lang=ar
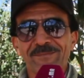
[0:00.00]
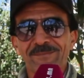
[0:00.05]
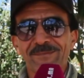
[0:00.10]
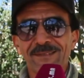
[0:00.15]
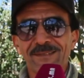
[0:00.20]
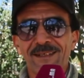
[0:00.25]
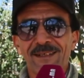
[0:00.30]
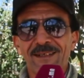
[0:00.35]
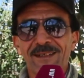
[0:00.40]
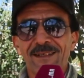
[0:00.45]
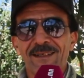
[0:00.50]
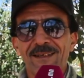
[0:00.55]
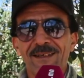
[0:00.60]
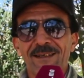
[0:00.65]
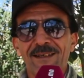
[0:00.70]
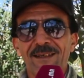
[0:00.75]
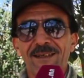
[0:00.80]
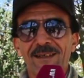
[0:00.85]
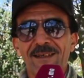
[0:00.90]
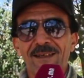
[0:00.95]
اخر كلمه
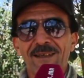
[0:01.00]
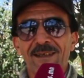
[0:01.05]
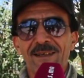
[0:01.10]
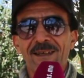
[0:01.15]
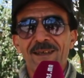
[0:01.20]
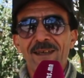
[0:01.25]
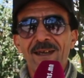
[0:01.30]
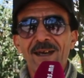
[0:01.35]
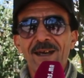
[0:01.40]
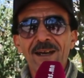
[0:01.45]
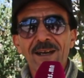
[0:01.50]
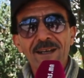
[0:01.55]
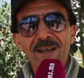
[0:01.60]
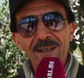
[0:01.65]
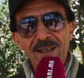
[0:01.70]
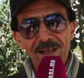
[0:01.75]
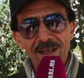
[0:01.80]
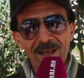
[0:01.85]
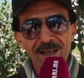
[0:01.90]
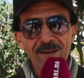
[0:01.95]
ديالك
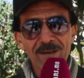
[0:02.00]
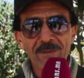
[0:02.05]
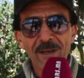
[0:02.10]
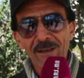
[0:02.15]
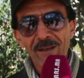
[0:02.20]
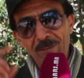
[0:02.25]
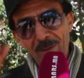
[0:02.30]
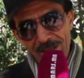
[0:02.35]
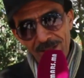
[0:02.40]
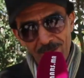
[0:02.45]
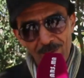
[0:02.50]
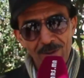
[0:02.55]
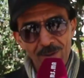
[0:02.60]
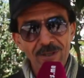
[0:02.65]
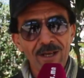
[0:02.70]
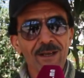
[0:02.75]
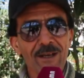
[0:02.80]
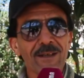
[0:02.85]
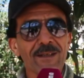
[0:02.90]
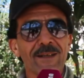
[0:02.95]
اخر كلمه ما
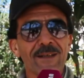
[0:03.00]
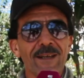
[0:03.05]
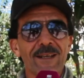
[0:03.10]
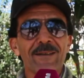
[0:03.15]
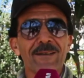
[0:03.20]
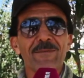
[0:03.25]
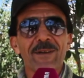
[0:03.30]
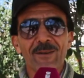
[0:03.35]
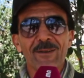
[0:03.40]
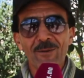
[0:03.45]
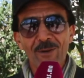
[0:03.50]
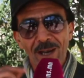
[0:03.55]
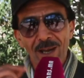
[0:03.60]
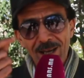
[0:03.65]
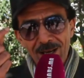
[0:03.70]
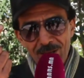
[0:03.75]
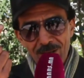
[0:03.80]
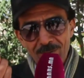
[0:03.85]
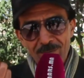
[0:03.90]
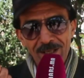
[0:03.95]
تقولش اخر كلمه قول
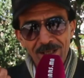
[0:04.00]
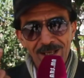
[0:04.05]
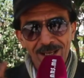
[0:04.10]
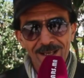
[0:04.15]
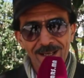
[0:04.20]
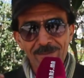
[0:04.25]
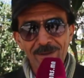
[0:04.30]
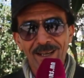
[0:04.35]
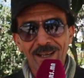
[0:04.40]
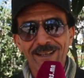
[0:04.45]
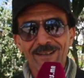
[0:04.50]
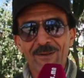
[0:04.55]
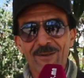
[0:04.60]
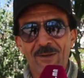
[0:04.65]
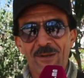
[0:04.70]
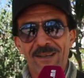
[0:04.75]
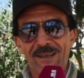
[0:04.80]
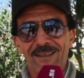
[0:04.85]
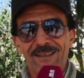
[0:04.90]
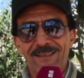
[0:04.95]
علاش من كلمه
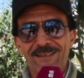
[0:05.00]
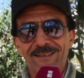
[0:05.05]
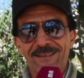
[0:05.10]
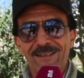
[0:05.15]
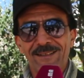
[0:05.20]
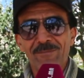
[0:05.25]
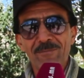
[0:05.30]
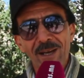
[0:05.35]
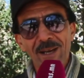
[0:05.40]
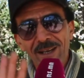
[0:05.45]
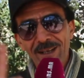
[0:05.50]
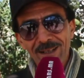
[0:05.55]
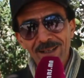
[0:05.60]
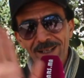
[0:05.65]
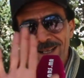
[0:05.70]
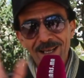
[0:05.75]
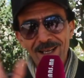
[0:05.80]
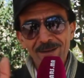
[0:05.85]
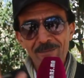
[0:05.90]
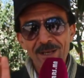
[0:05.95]
غنقول اما اخر
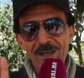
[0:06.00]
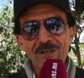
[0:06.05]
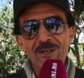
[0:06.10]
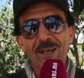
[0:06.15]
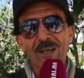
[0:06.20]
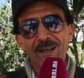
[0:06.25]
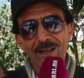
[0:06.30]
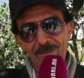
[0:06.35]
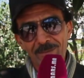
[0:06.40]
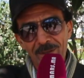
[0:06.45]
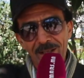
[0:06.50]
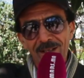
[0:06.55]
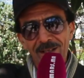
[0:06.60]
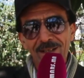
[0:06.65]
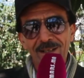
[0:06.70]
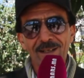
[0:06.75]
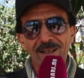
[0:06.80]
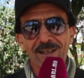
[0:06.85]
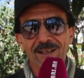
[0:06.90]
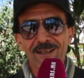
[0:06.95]
كلمه ان شاء الله
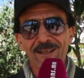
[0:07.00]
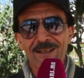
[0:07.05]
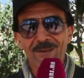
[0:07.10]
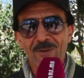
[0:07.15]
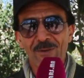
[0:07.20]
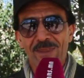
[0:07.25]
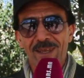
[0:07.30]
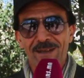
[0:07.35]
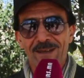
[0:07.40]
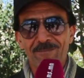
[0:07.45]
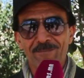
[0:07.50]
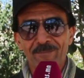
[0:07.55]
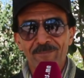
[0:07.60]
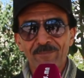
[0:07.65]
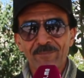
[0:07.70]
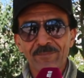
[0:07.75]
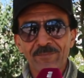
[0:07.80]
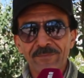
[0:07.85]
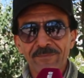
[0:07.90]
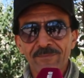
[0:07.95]
باقي الخير لقدام
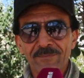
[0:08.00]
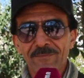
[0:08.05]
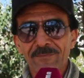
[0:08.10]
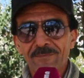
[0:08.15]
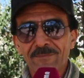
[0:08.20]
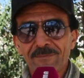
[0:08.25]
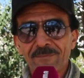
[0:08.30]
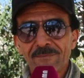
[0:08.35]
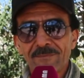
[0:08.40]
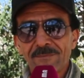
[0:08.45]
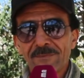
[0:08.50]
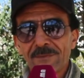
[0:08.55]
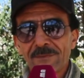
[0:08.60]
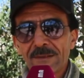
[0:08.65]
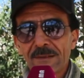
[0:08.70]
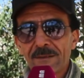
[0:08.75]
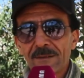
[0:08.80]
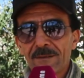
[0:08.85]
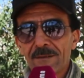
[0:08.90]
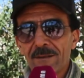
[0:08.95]
مستقبل
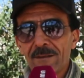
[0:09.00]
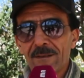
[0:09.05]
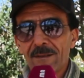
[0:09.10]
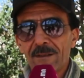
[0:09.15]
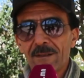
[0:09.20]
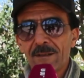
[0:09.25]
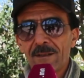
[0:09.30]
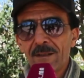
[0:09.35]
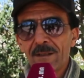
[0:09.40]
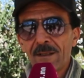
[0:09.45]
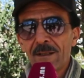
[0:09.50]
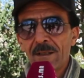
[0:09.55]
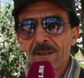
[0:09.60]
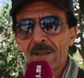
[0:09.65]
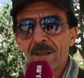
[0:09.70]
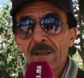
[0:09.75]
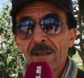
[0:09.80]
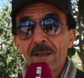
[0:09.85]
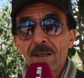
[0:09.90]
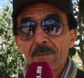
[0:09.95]
الفن الامازيغي
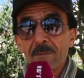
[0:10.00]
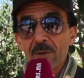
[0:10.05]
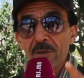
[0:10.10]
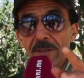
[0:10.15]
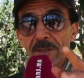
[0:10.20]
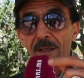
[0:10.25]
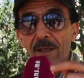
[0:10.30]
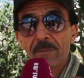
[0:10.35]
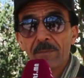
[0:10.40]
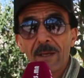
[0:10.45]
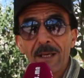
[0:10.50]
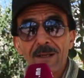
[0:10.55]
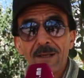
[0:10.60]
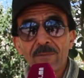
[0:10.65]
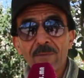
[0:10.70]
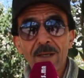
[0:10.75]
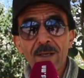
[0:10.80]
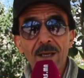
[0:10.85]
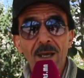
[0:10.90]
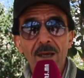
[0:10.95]
المستقبل
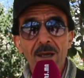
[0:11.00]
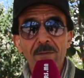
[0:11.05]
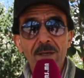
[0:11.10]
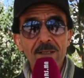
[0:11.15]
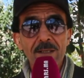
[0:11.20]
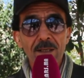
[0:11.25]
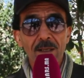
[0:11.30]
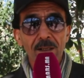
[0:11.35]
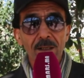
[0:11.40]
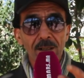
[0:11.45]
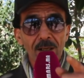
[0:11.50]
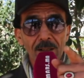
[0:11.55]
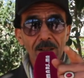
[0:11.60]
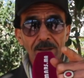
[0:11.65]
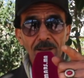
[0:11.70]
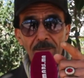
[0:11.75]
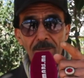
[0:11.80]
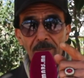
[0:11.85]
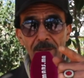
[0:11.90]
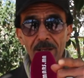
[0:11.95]
الفن الامازيغي
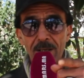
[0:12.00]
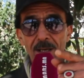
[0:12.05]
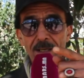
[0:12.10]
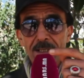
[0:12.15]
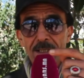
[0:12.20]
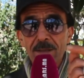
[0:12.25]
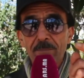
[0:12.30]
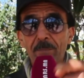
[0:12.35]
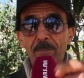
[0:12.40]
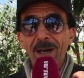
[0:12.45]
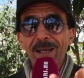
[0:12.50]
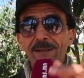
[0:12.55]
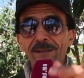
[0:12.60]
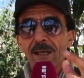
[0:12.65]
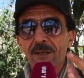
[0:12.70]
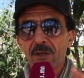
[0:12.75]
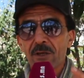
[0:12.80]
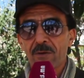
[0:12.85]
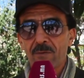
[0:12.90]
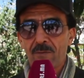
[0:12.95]
كنطلب الناس
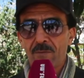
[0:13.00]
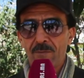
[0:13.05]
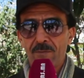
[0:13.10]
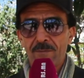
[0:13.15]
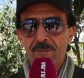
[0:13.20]
يبارطاجيو